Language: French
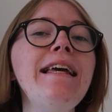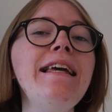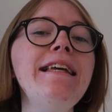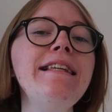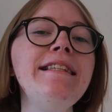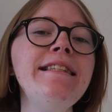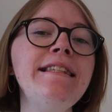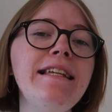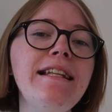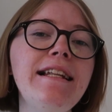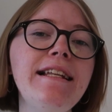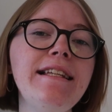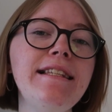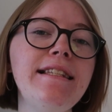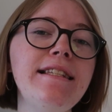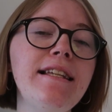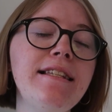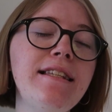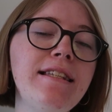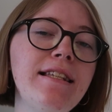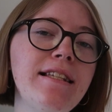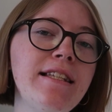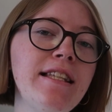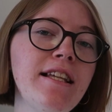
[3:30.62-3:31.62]
et si les
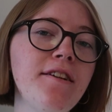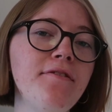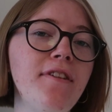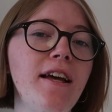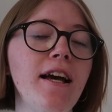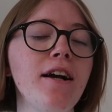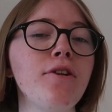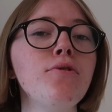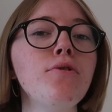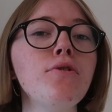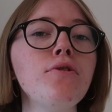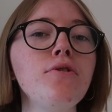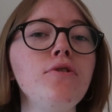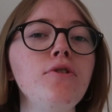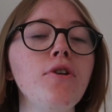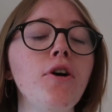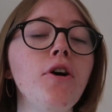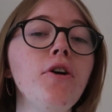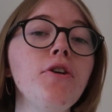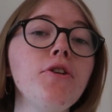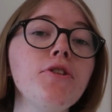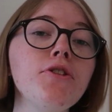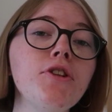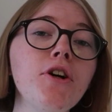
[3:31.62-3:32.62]
essais s'avèrent
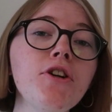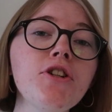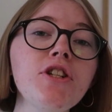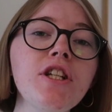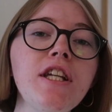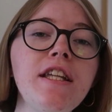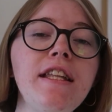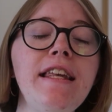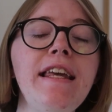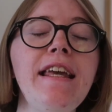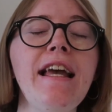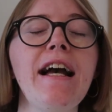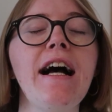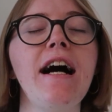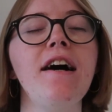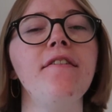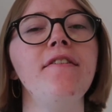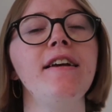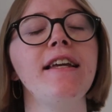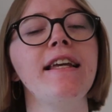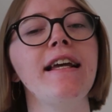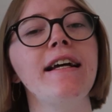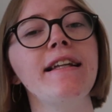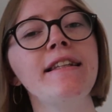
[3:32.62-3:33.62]
concluants, d'enchaîner
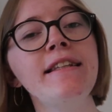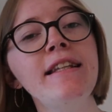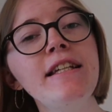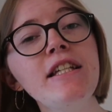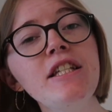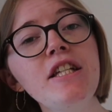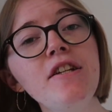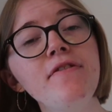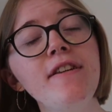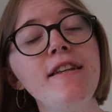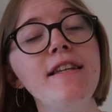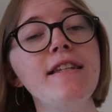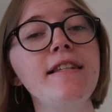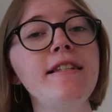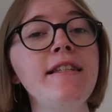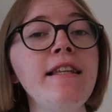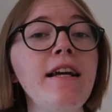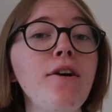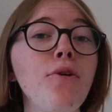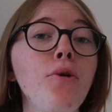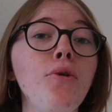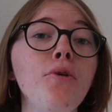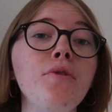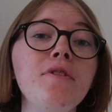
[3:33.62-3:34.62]
avec un TGV
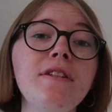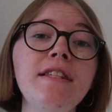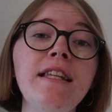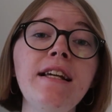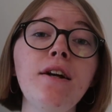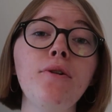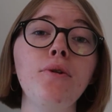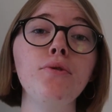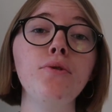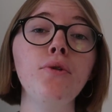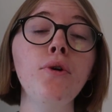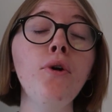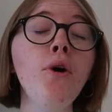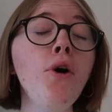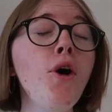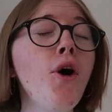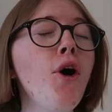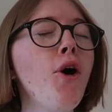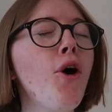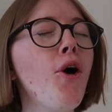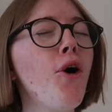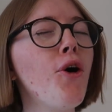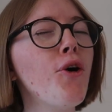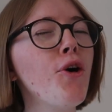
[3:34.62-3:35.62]
002
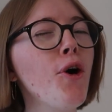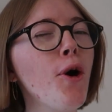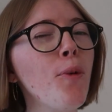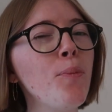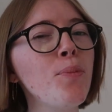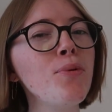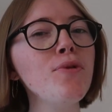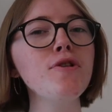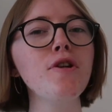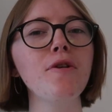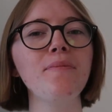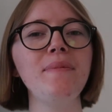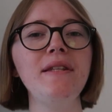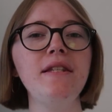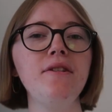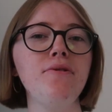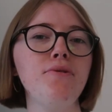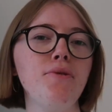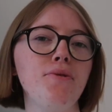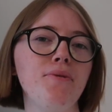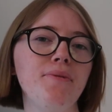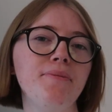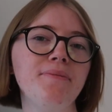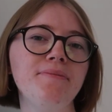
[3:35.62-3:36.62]
encore plus
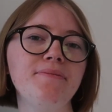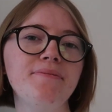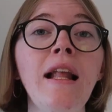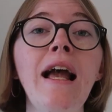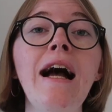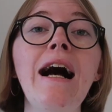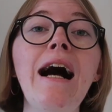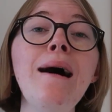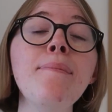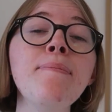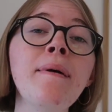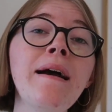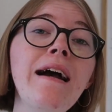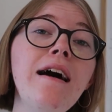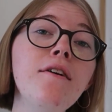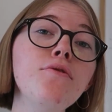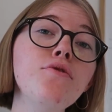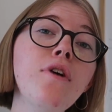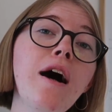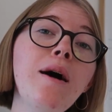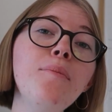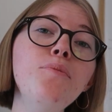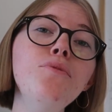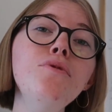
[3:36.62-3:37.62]
ambitieux. Après
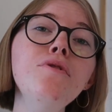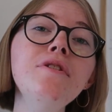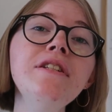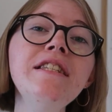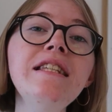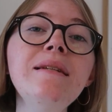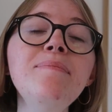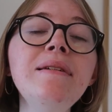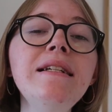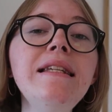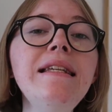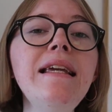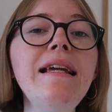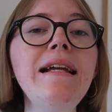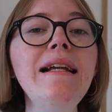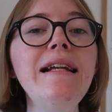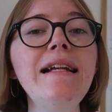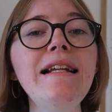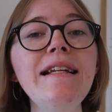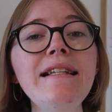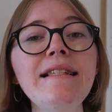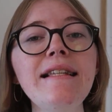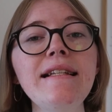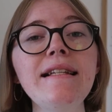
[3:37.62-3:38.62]
avoir multiplié
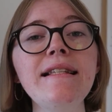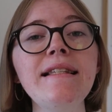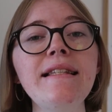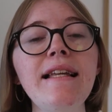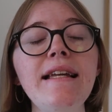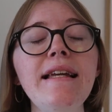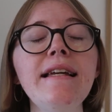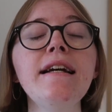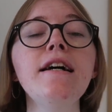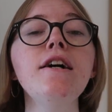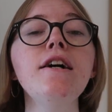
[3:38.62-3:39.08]
les essais,